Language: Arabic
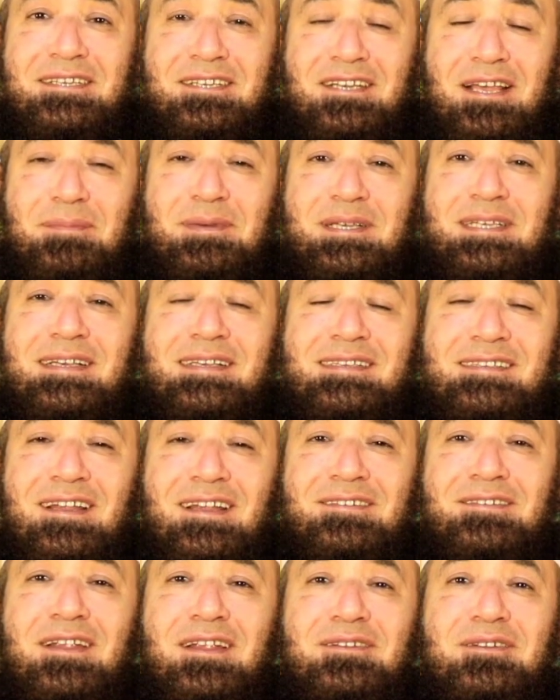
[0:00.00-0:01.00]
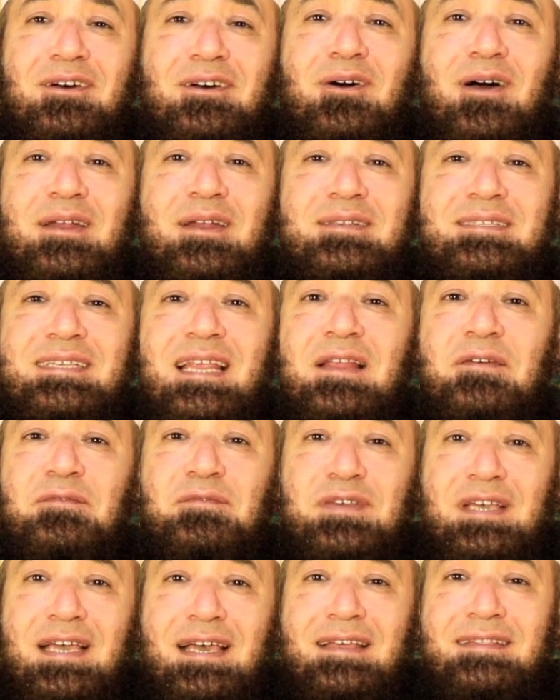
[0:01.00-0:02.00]
النبي صلى الله عليه وسلم
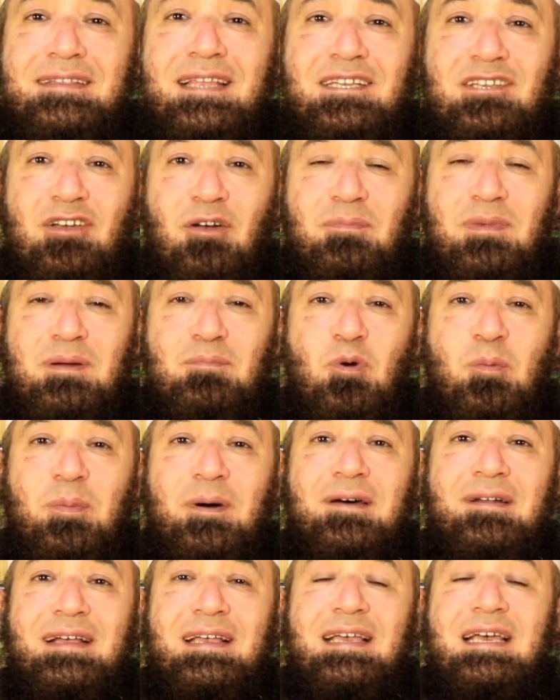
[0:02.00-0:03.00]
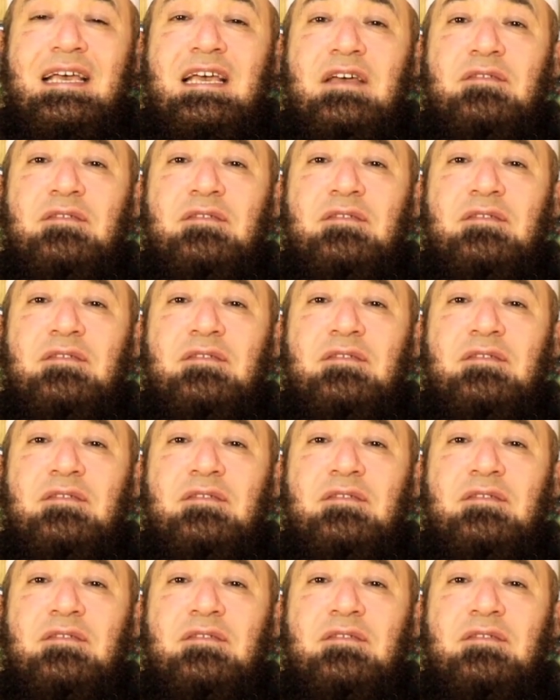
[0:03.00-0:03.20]
في هذا اليوم المبارك